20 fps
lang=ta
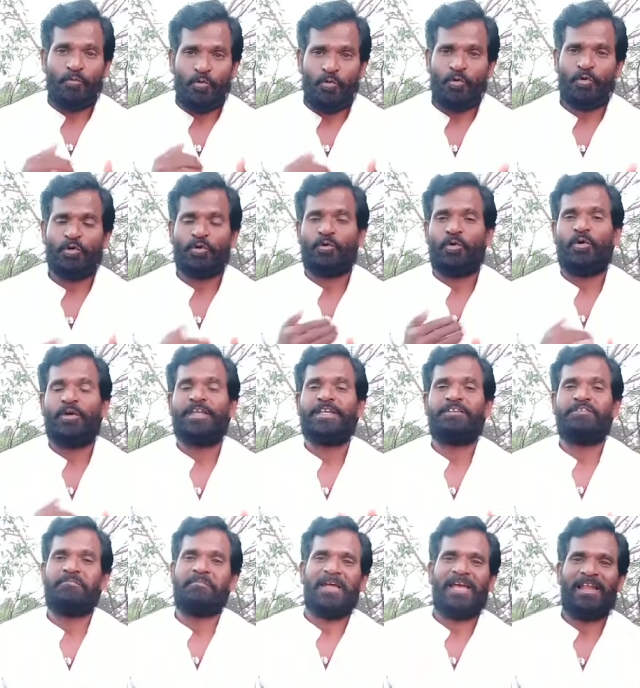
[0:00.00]
மூணு
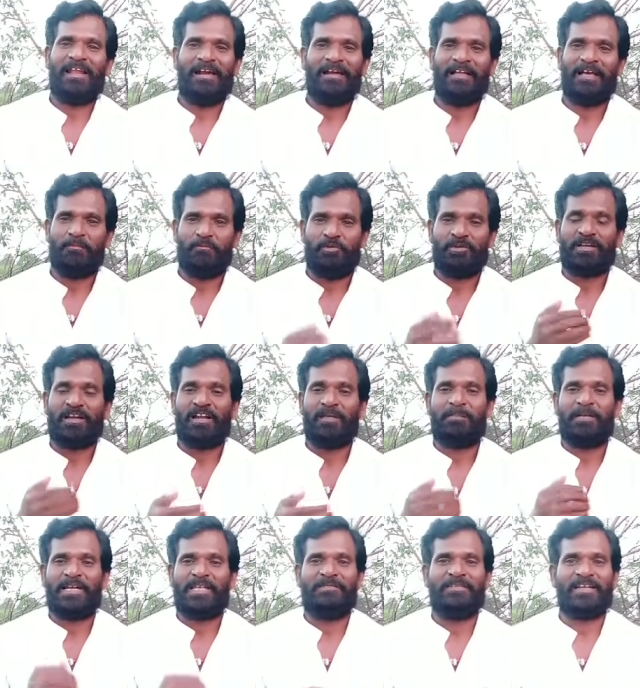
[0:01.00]
கோடிக்கும் மேலான முன்கள
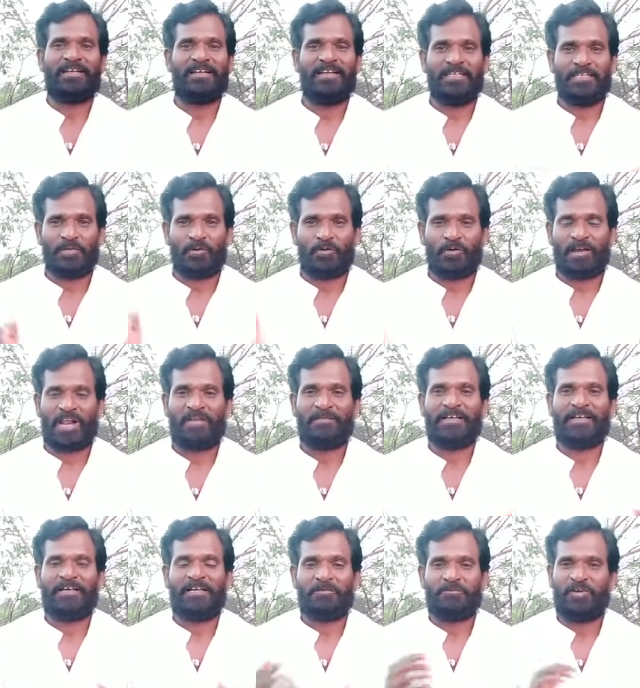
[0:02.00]
பணி வீரர்கள் இந்த
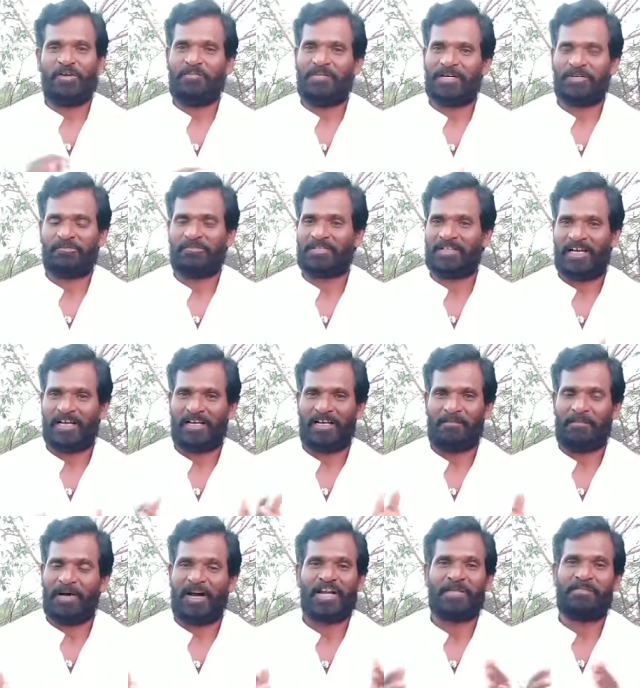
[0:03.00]
கொரோனாவை கண்ட்ரோல் பண்றதுக்காக
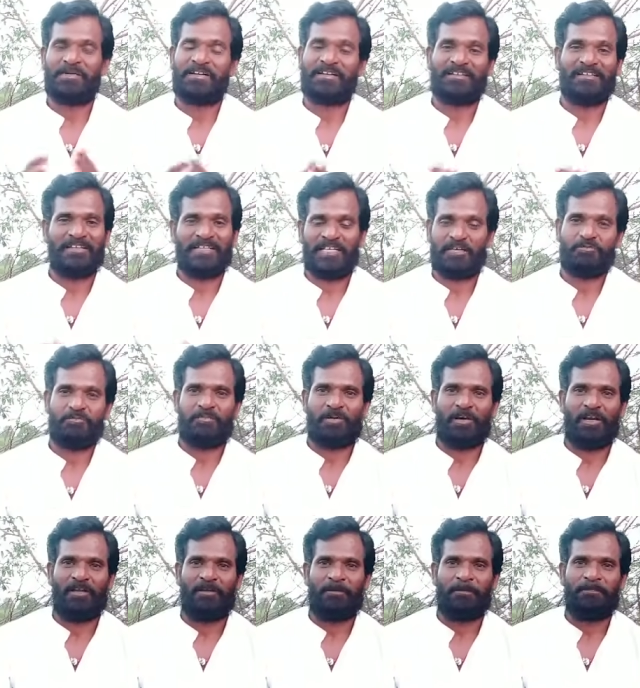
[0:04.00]
பாடுபட்டிருக்காங்க இரவும்
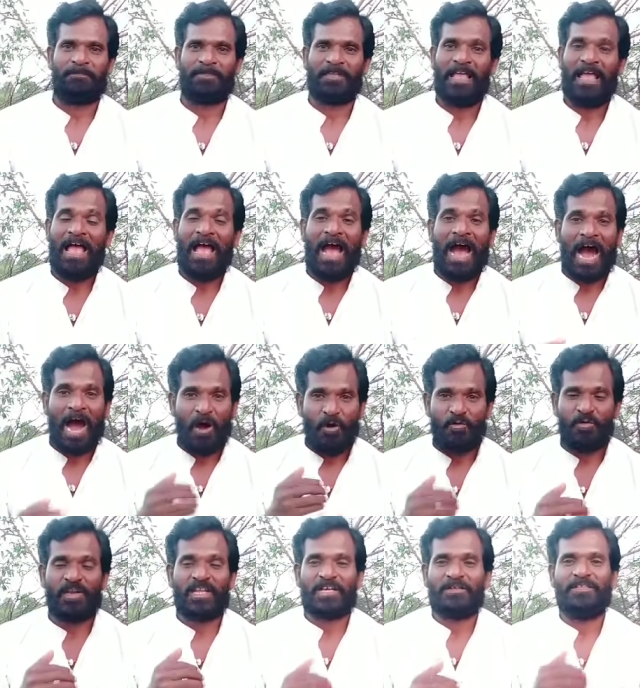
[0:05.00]
பகலகம்
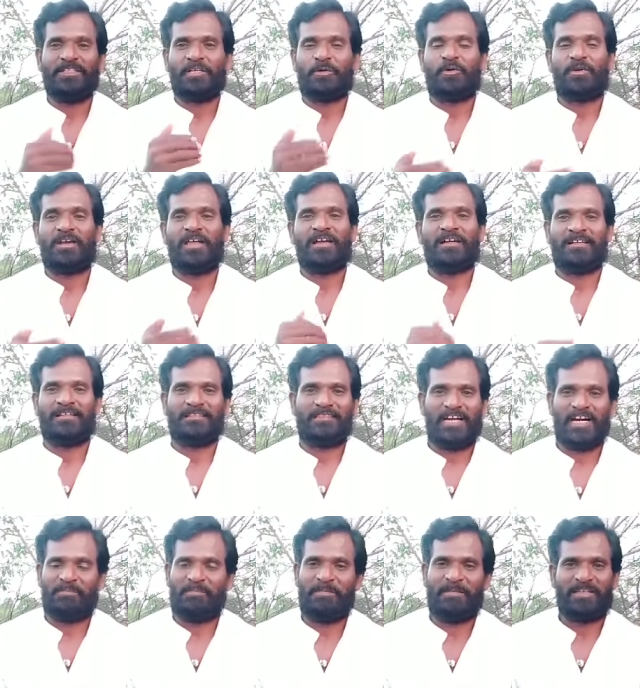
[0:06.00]
அவங்களுக்கு வந்து கொரோனாக்கான
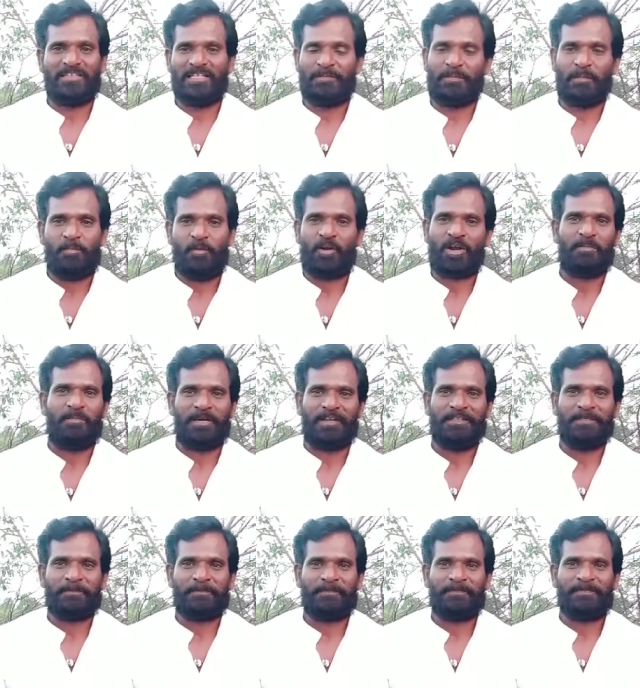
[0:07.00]
தடுப்பு மருந்து இப்ப
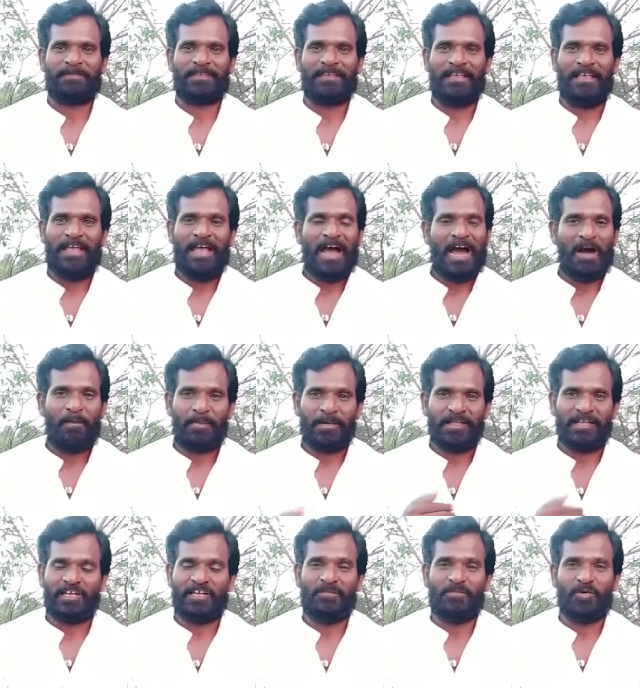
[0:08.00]
போடப்படுது
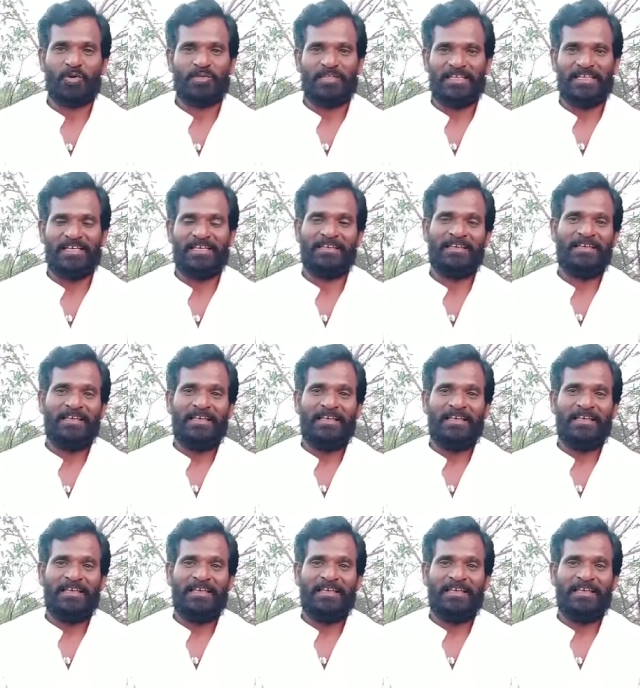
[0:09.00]
அப்படி இருக்கும்போது